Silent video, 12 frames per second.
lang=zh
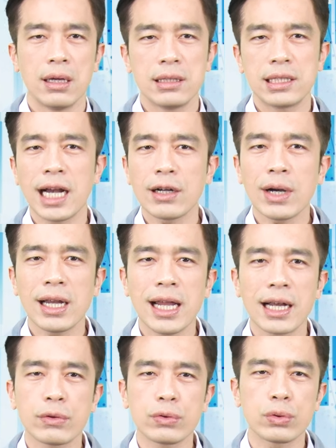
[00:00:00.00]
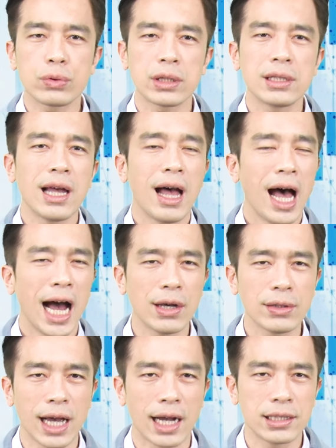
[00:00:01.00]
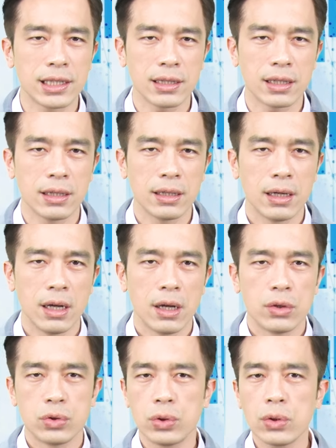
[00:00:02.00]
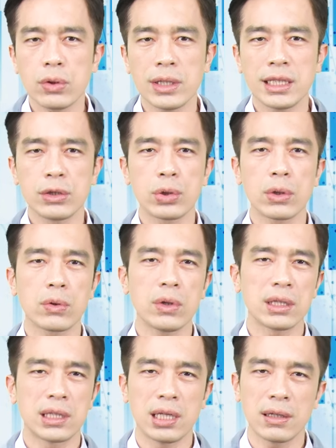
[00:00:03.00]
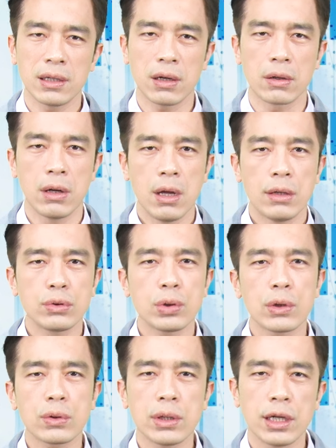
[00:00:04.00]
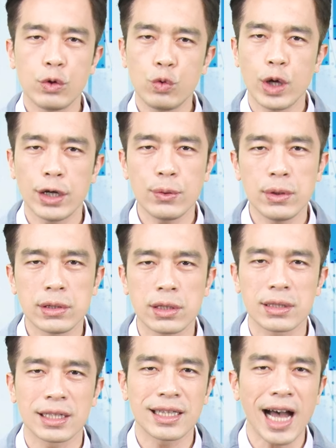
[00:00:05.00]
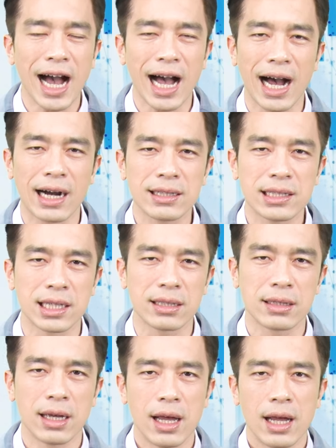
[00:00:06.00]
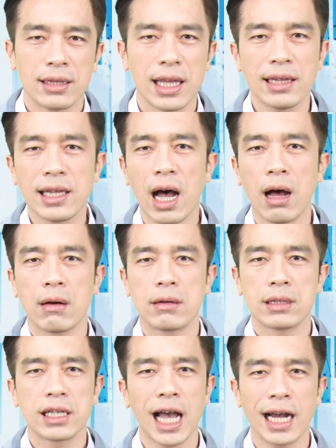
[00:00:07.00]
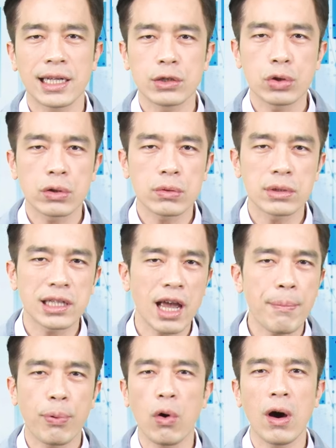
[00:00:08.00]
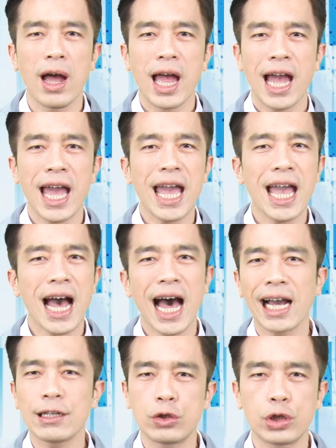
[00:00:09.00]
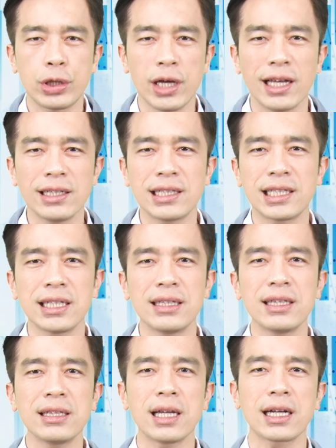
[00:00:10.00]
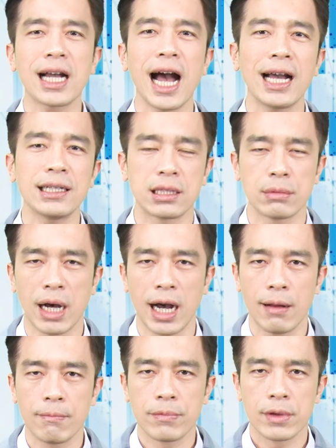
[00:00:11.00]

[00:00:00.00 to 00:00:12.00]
相关类股族群还有哪一些呢？如果你错过了车用，错过了元宇宙的大行情，难道你还能错过这一波 A I 全新的开始吗？